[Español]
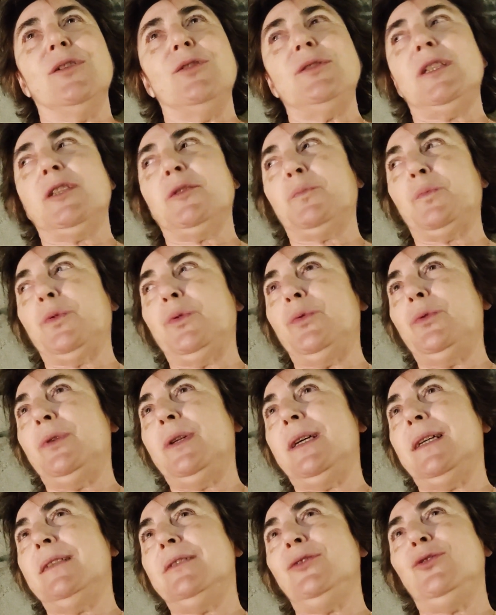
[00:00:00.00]
otras por un
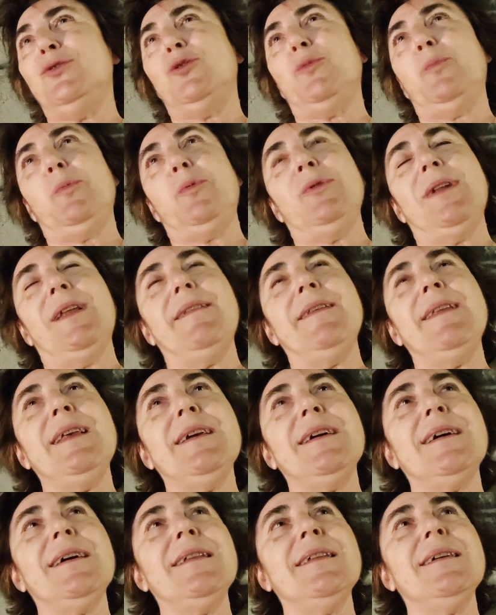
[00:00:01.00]
año, otras por una
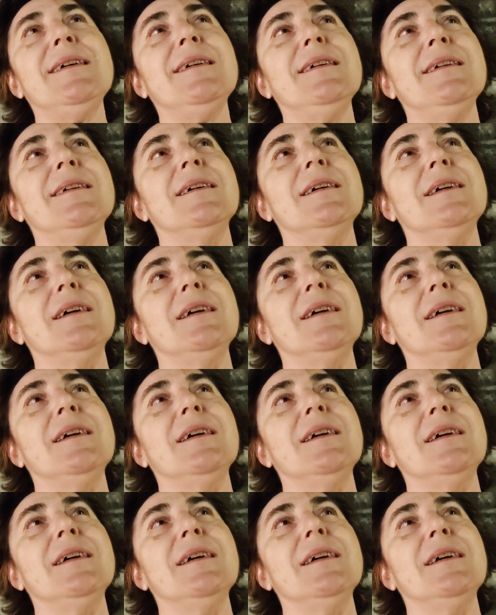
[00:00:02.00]
década